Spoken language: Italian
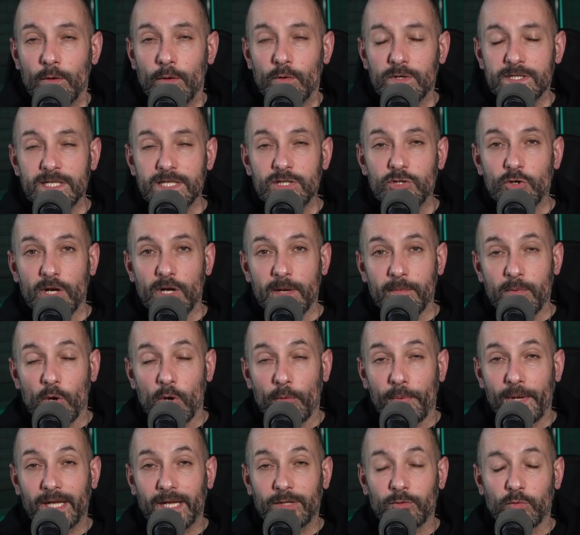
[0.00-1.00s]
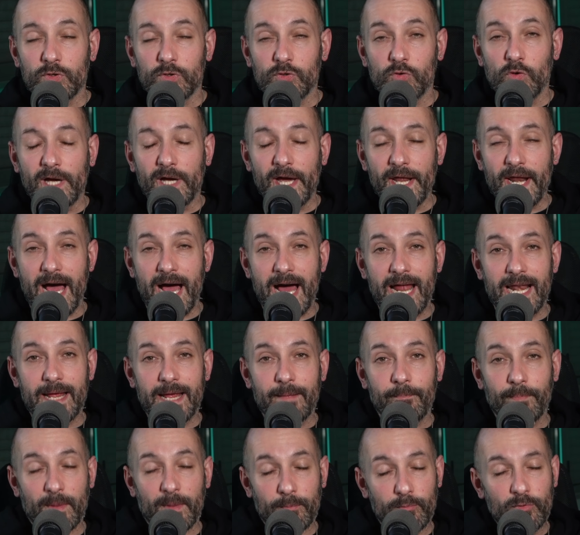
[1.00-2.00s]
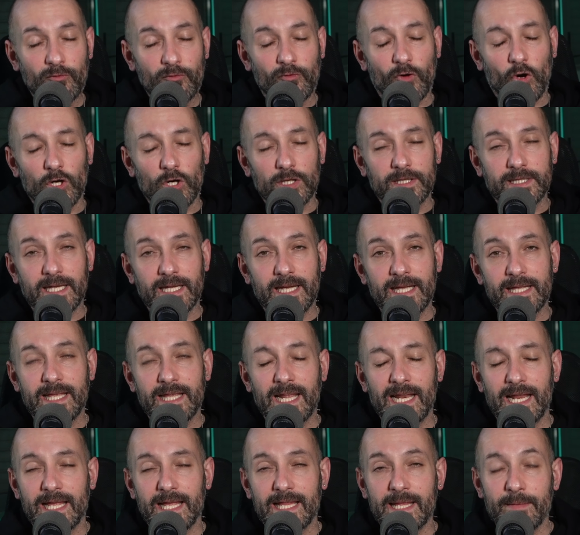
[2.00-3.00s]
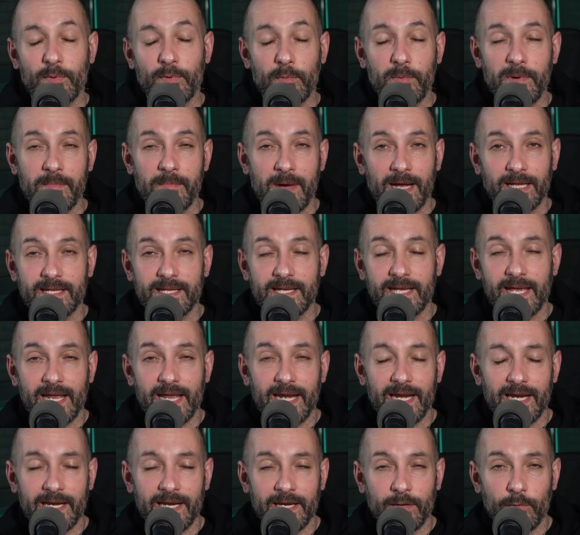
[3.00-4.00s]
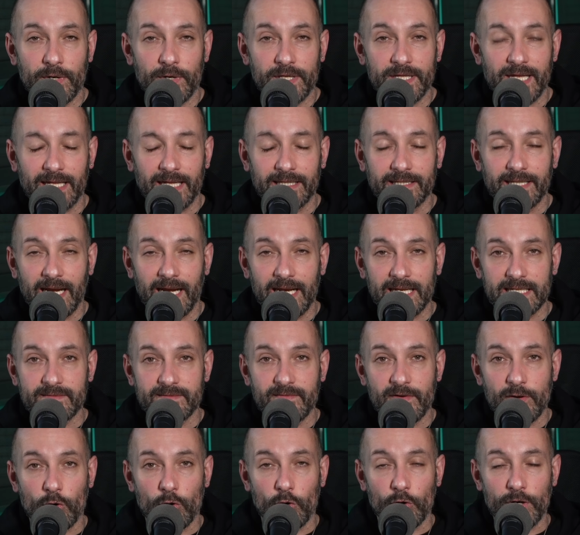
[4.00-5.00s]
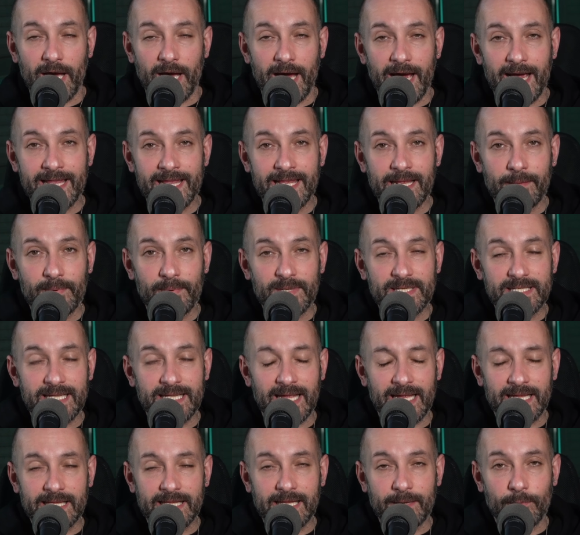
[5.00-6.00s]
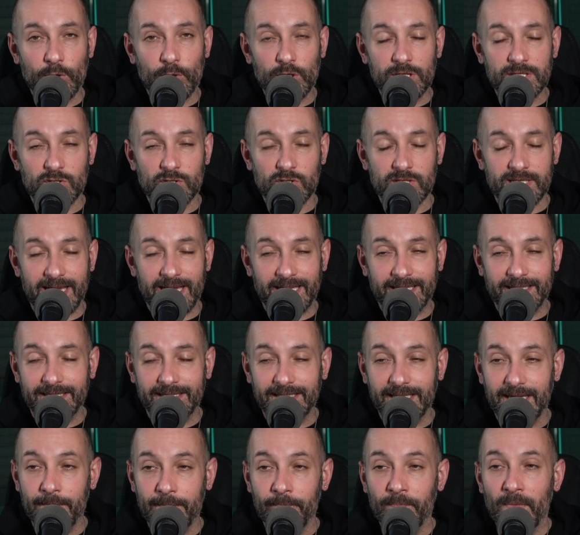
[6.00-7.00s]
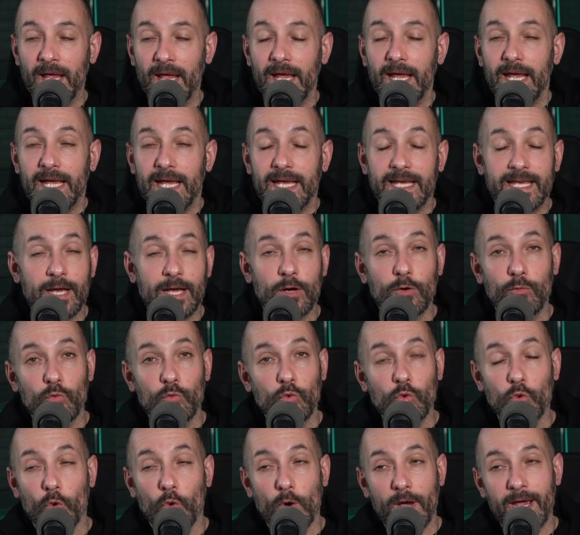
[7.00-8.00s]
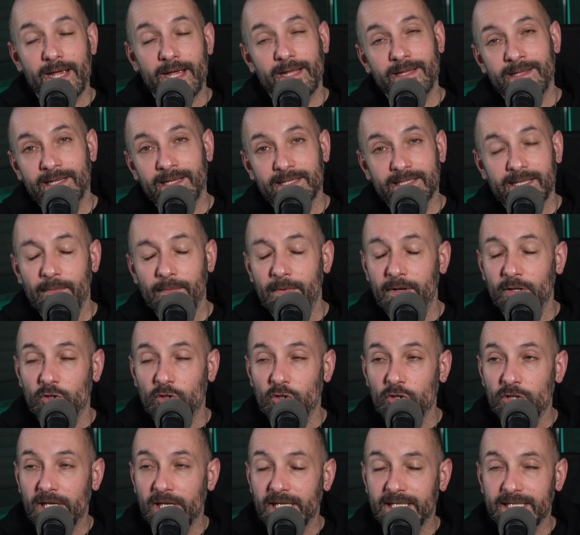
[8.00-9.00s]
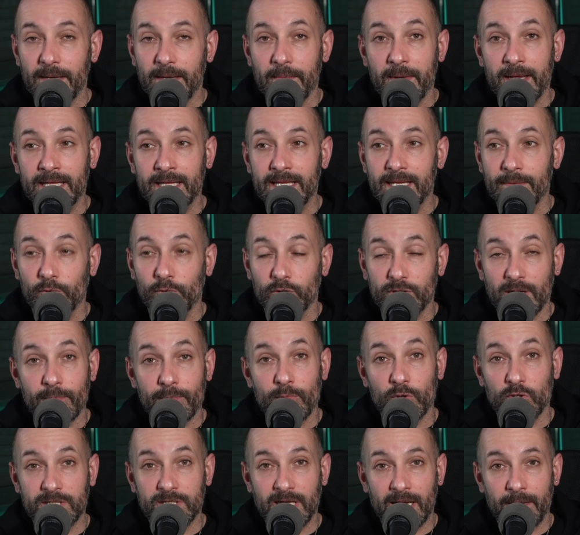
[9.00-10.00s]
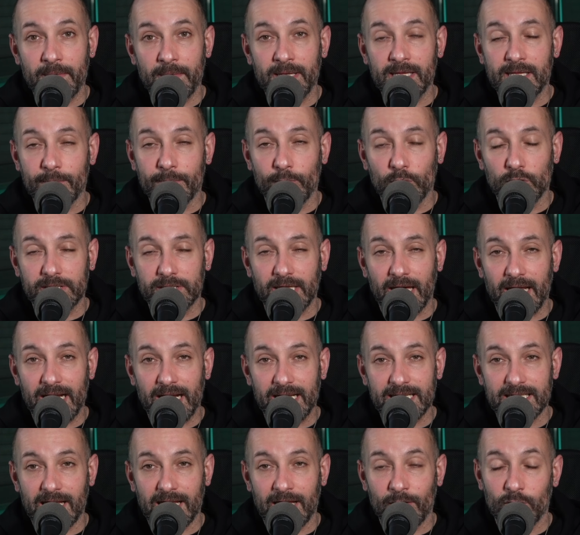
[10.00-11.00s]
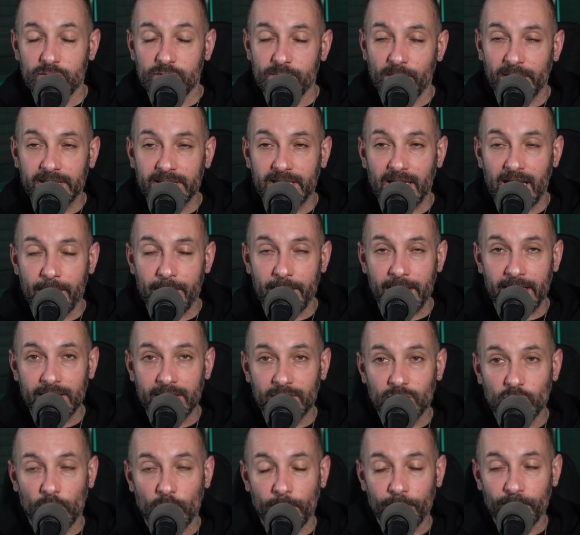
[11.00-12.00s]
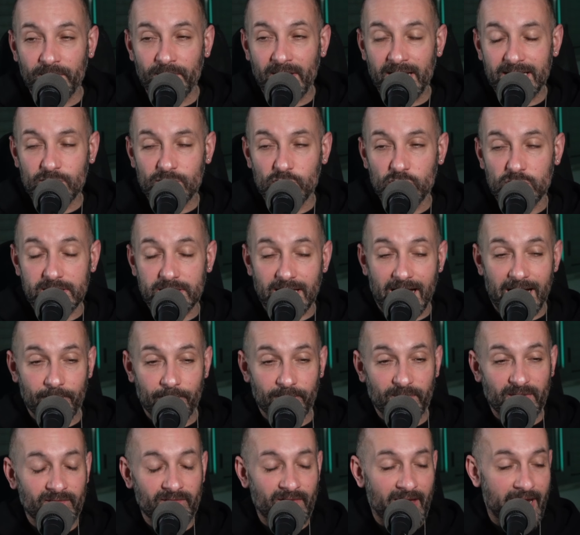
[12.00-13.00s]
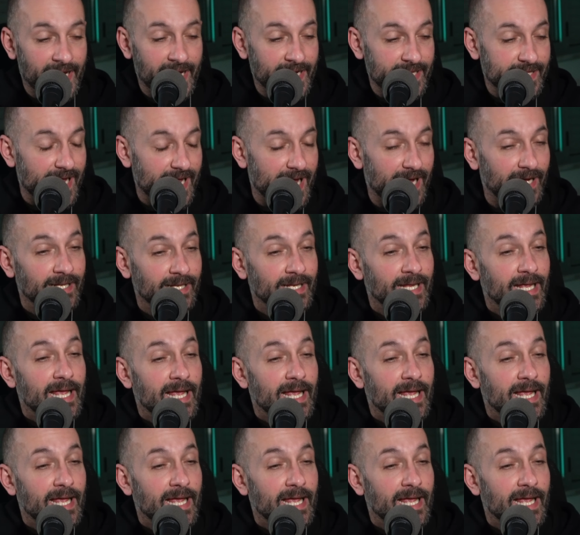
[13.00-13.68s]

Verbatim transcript: In questi giorni abbiamo parlato qui sul canale più volte delle, delle, problematiche riguardanti la Sverona e del presidente Maurizio Setti, che comunque direttamente o indirettamente potrebbero seriamente portare allo smantellamento della società veneta.